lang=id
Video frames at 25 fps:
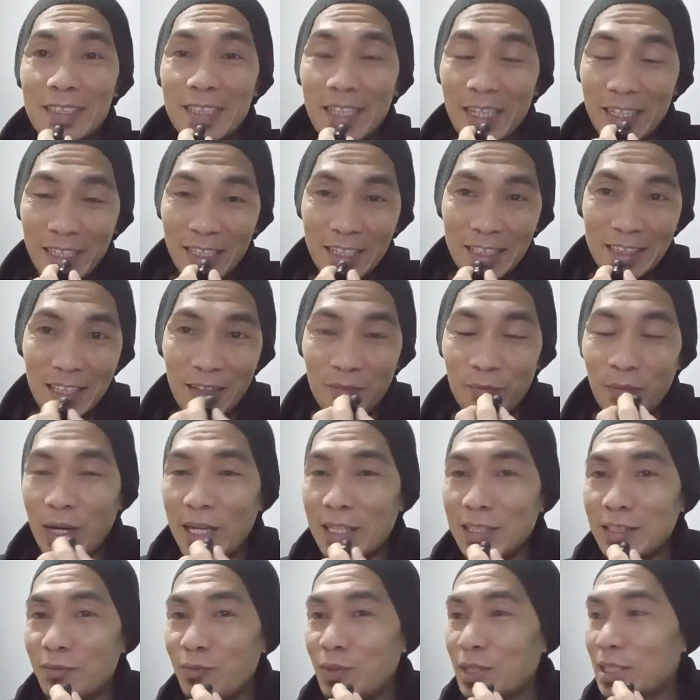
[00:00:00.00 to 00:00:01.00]
ya ini kita
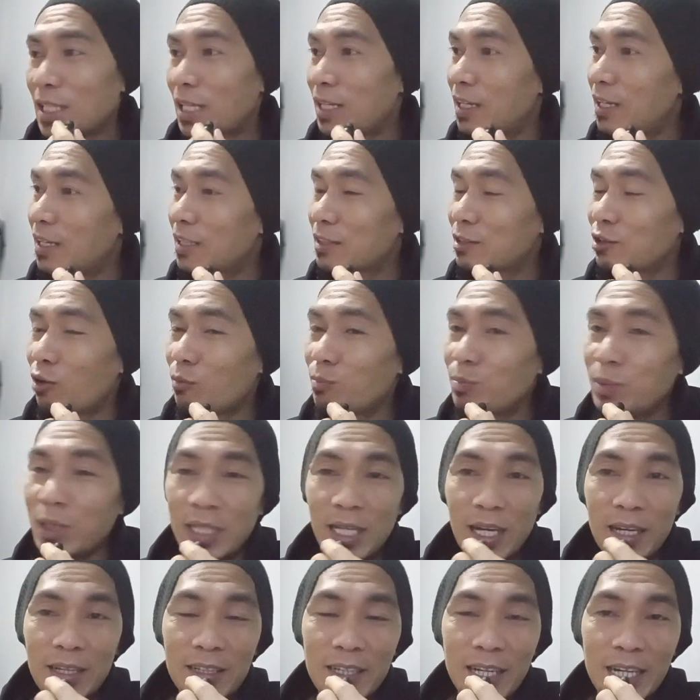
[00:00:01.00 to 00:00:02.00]
bahas masalah topik
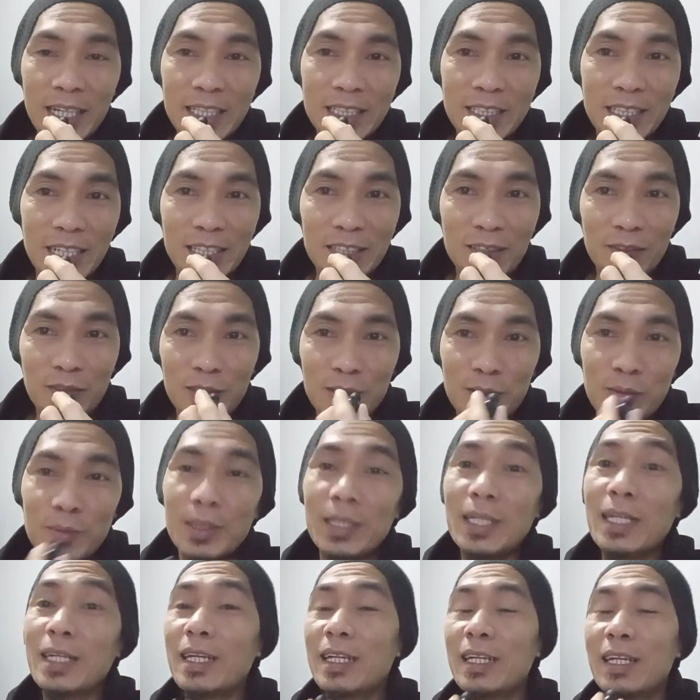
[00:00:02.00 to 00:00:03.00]
yang lain ya
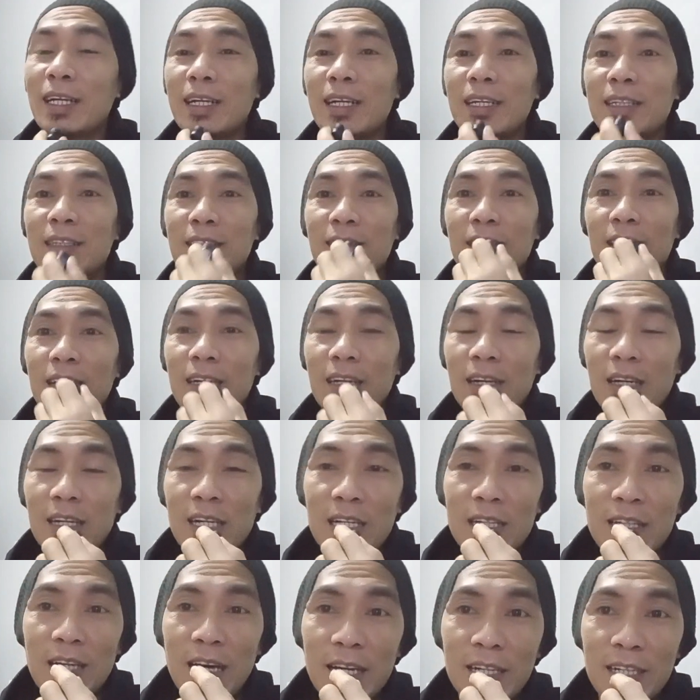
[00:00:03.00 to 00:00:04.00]
teman-teman ya karena kan eh,
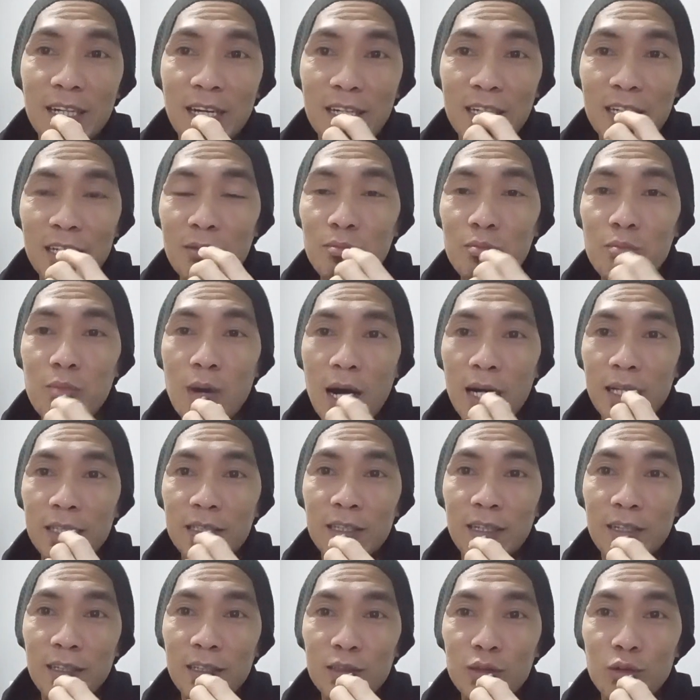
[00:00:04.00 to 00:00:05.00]
akhir-akhir ini
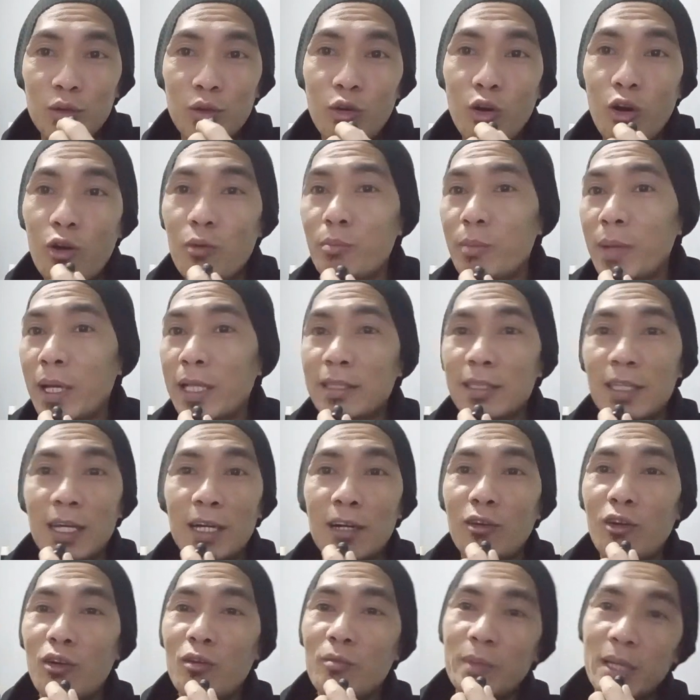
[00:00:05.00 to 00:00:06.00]
banyak itu
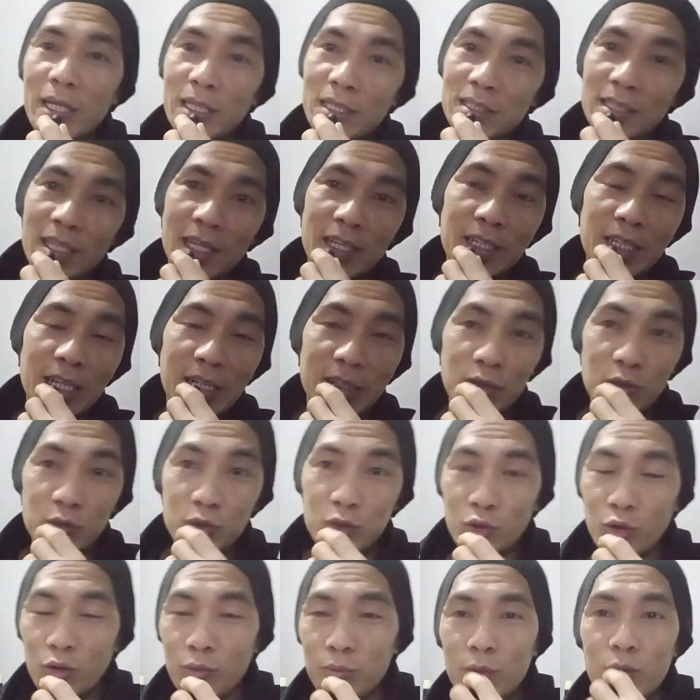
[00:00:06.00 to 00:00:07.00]
komentar-komentar yang
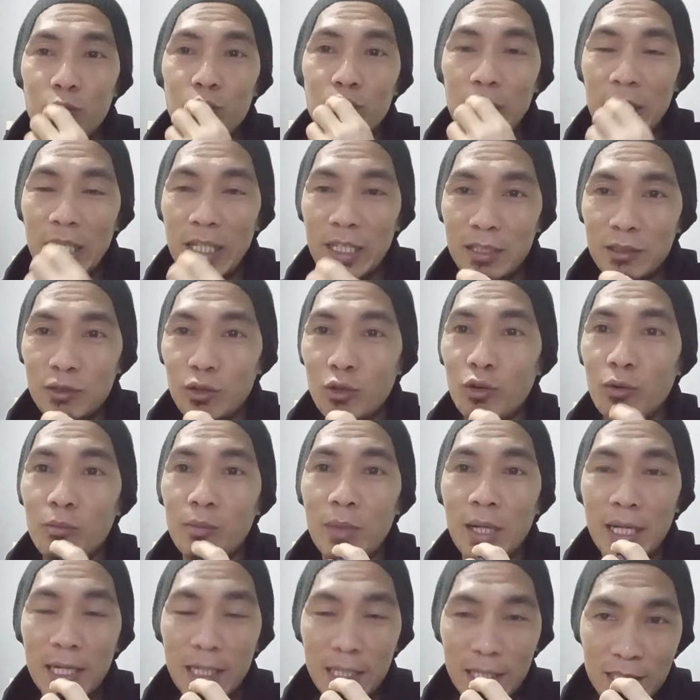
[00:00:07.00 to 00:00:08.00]
cukup unik cukup
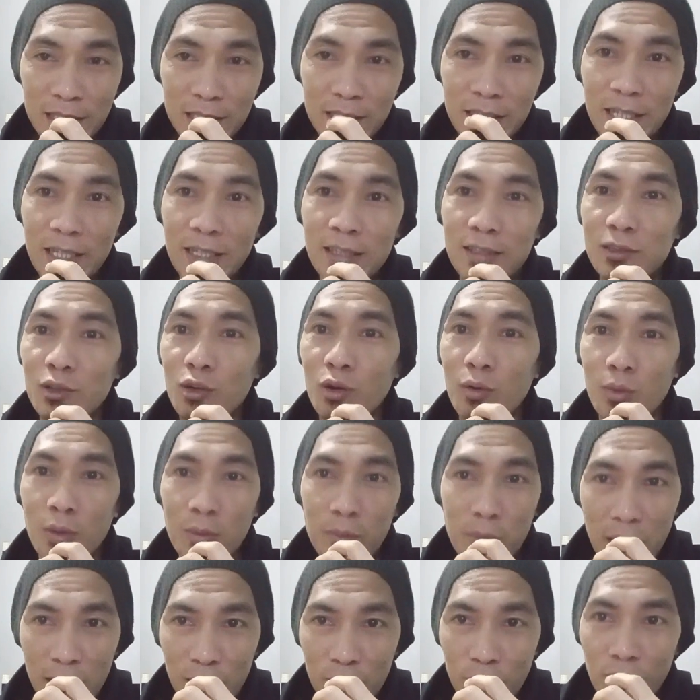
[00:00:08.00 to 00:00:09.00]
menggelitik cukup
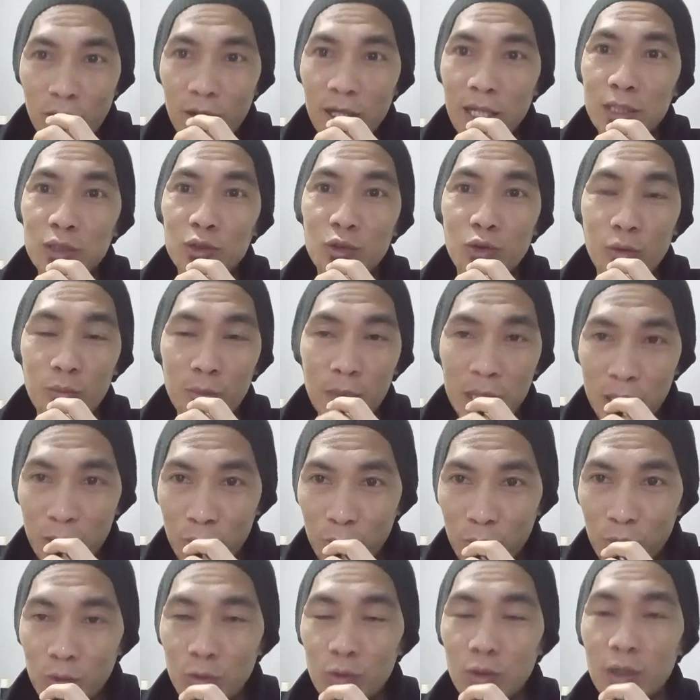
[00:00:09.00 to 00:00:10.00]
membagongkan cukup
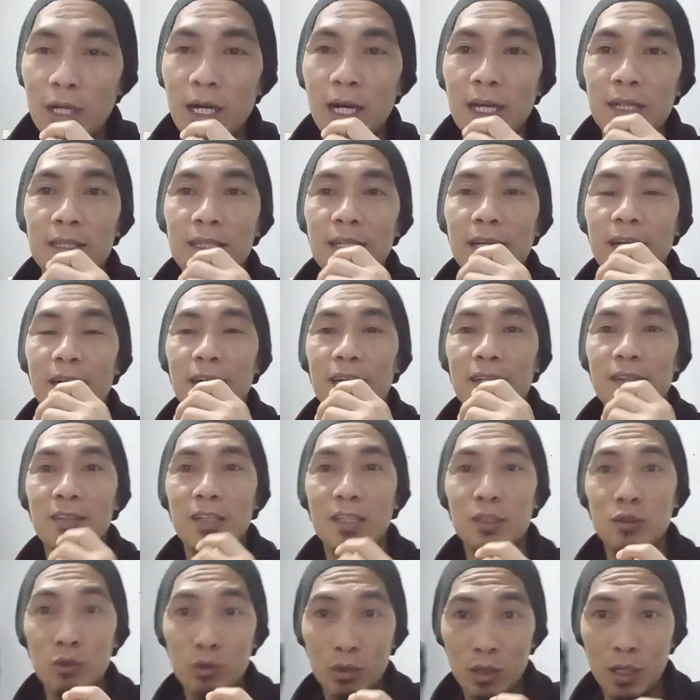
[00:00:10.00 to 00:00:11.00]
mendungukan ya kan
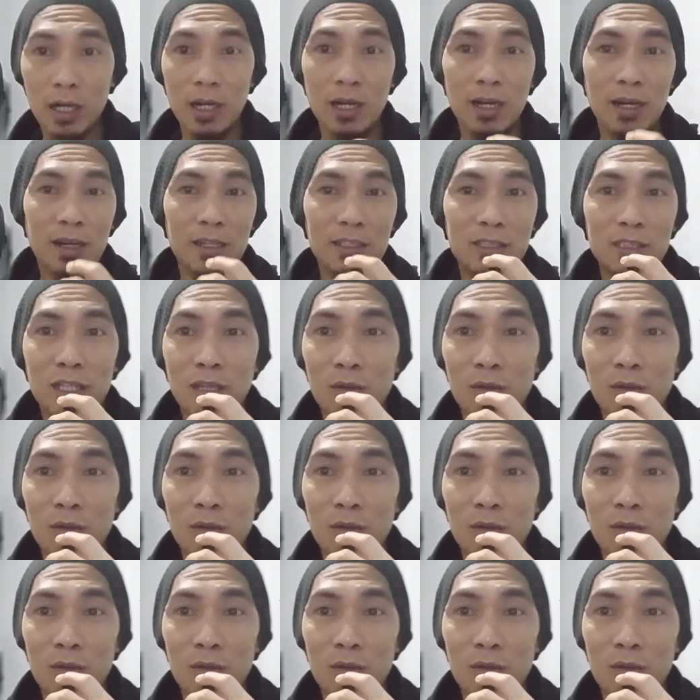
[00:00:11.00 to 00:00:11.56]
dan juga